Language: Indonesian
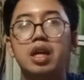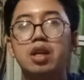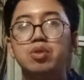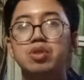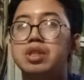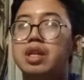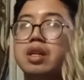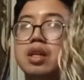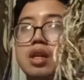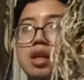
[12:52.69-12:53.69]

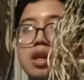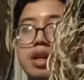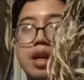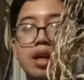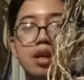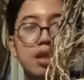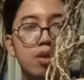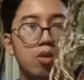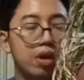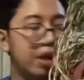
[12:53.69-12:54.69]
kardusnya. Ya,
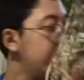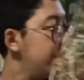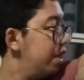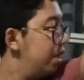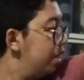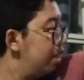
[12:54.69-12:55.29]
oke. Okay